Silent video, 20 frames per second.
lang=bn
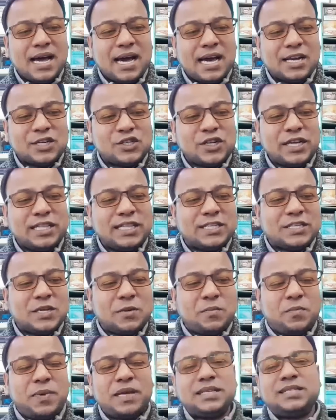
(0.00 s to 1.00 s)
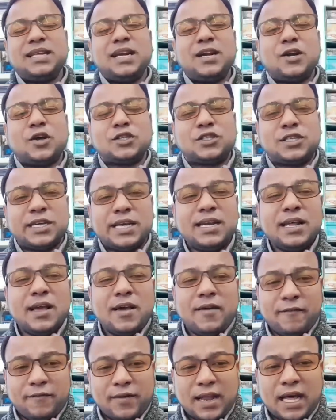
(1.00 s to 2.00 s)
আর সেই দেশের প্রেসিডেন্ট হচ্ছেন
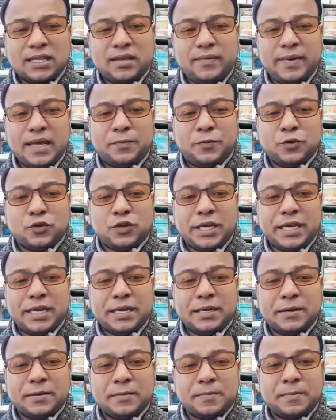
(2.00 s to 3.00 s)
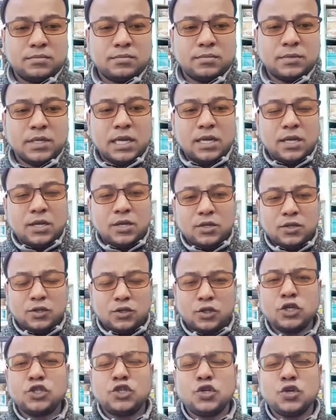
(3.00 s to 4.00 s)
ভ্লাদিমির পুতিন
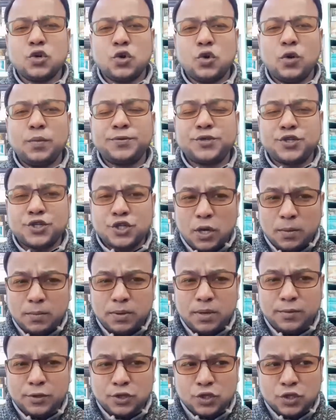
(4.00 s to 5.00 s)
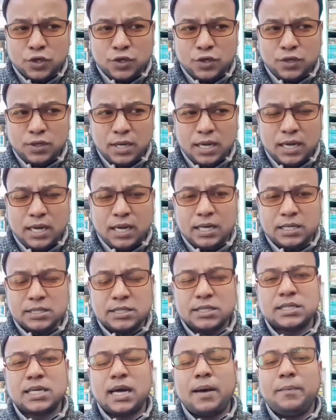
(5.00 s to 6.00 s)
দর্শক খুব সম্ভবত
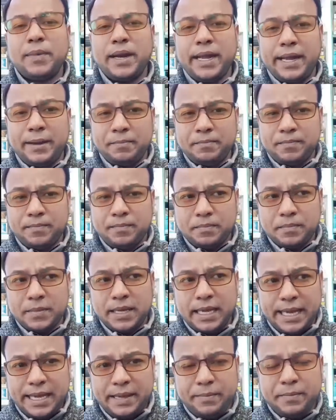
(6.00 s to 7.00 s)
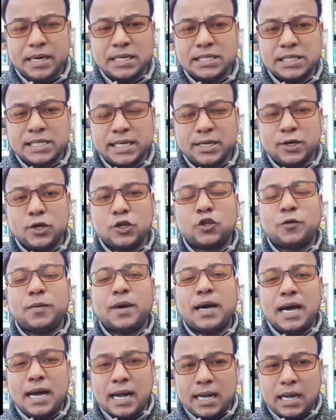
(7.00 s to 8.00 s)
সামনে এই মাসে অথবা
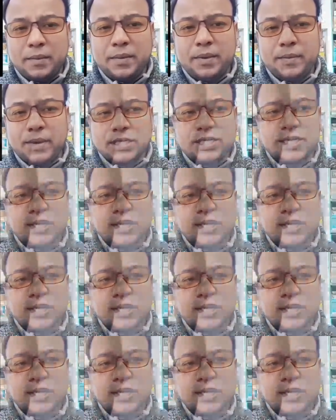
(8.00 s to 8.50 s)
আগামী মাসে